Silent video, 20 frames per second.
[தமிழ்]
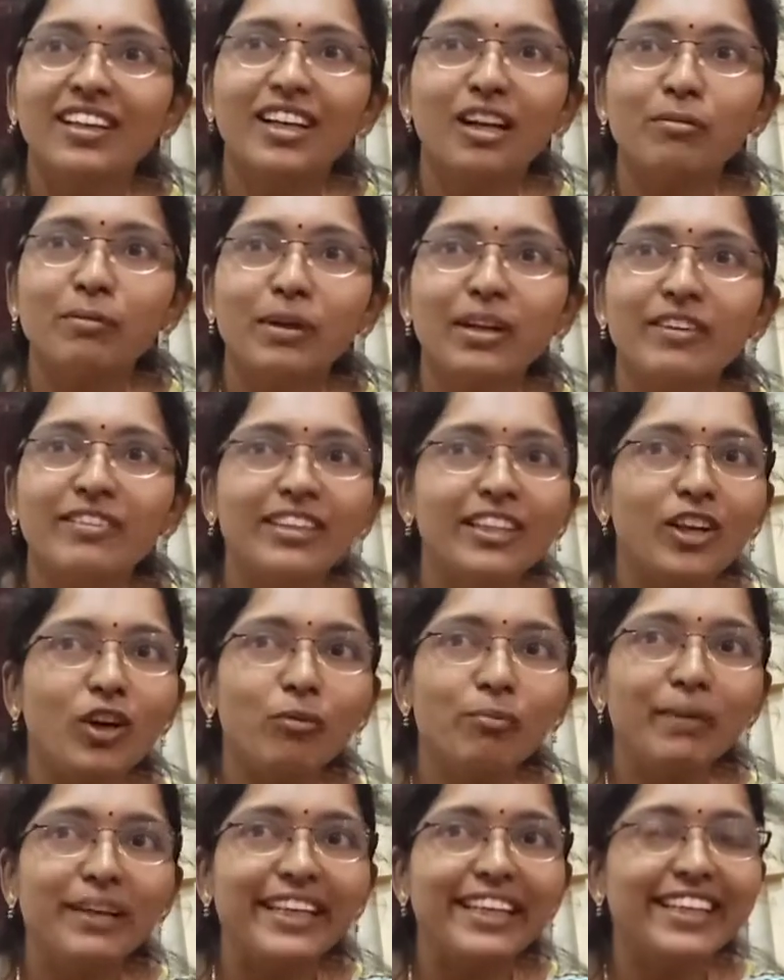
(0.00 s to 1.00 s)
நமக்கு வந்து
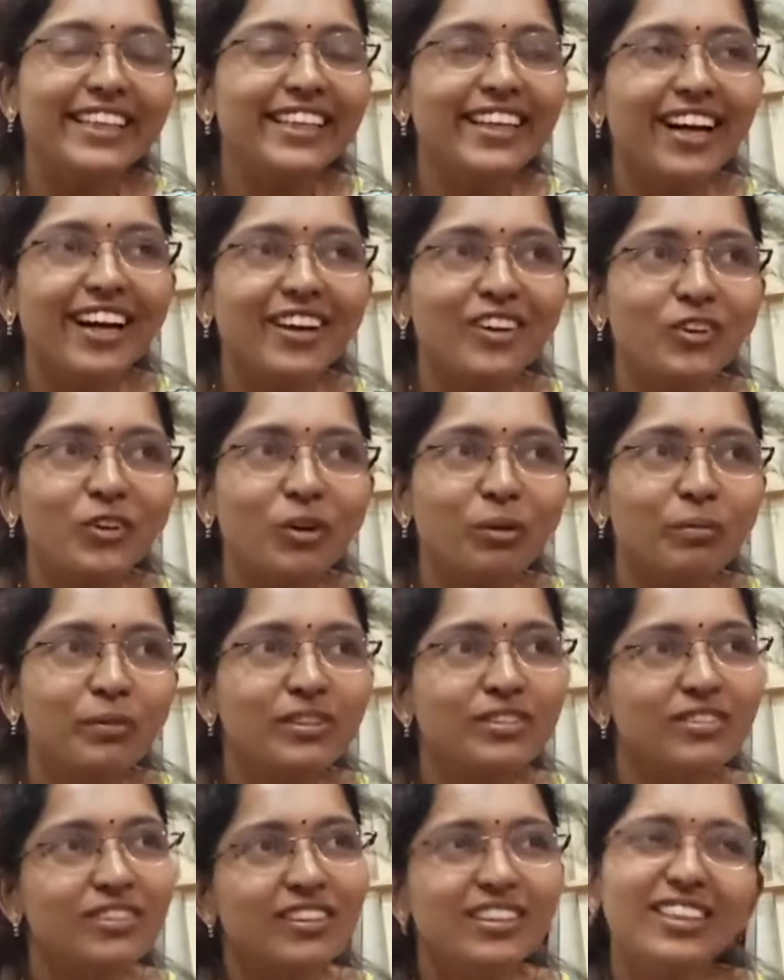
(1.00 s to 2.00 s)
ரொம்ப லிங்க் ஆகும்
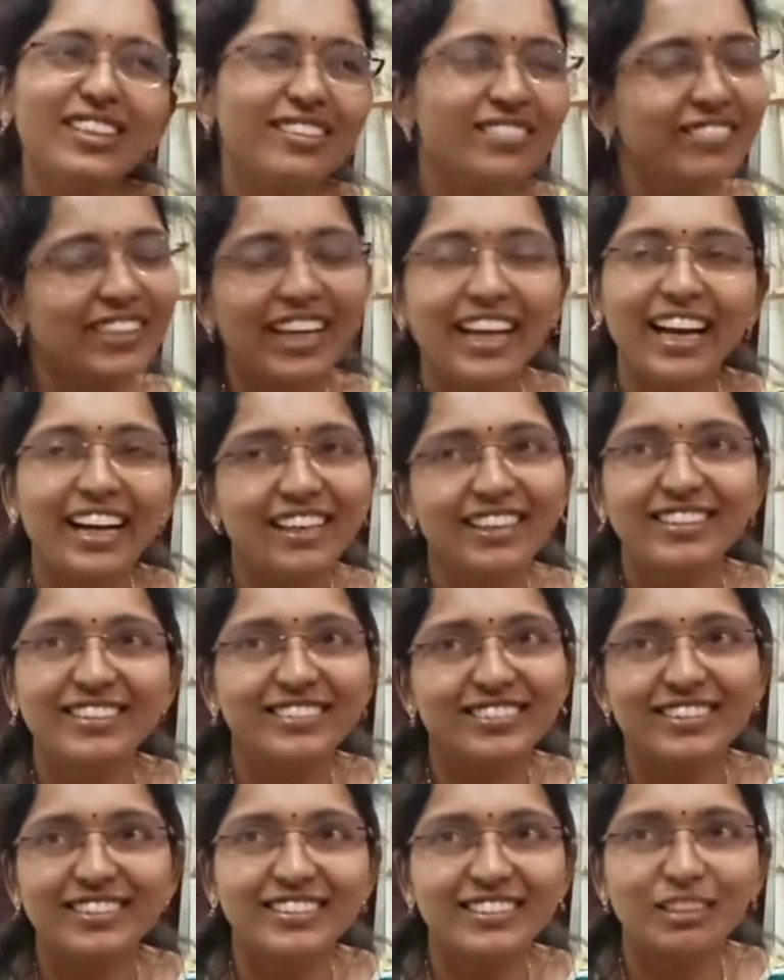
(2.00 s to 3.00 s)
அப்படின்னு சொல்லிட்டு வி ஹேட் அ
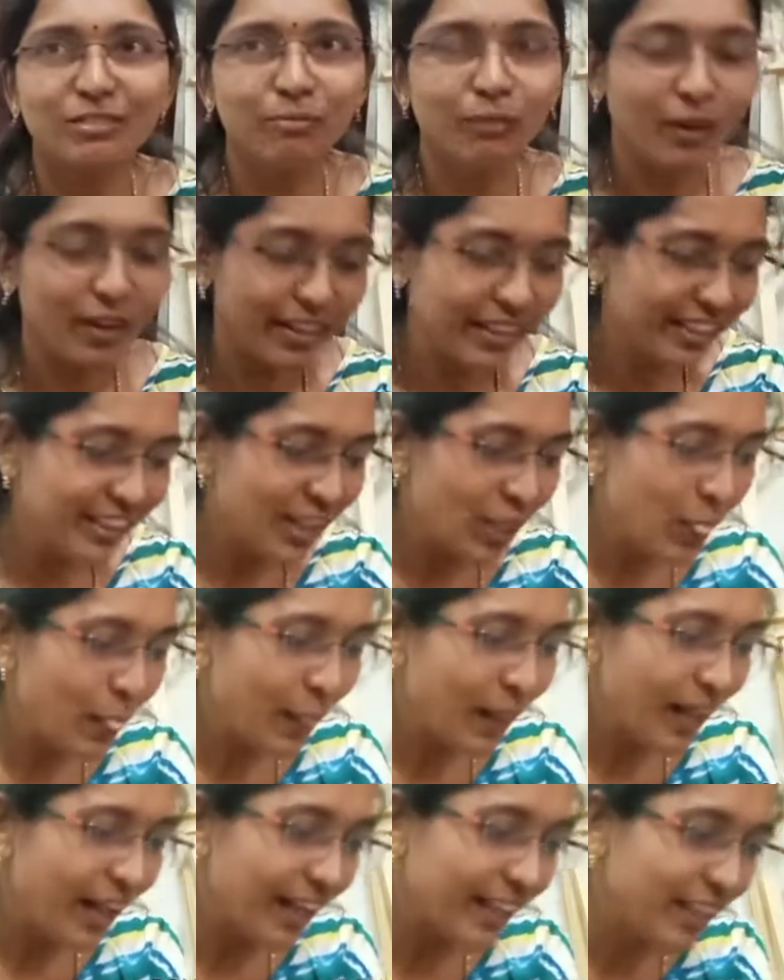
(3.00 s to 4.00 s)
டிஸ்கஷன் மார்னிங்
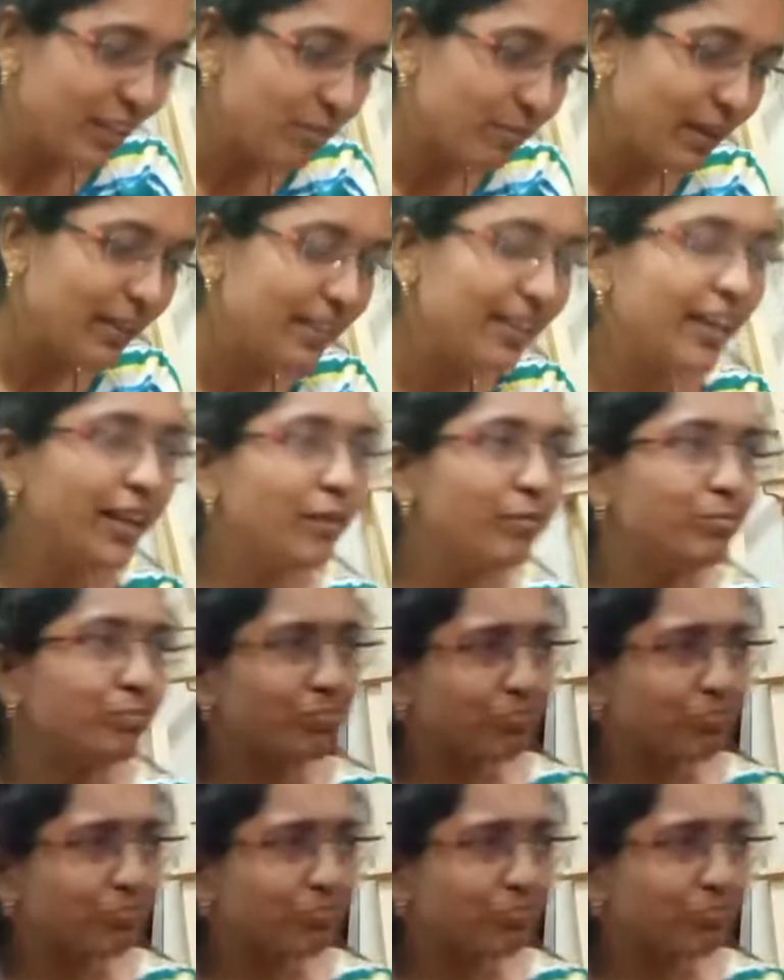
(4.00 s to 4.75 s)
அதே மாதிரி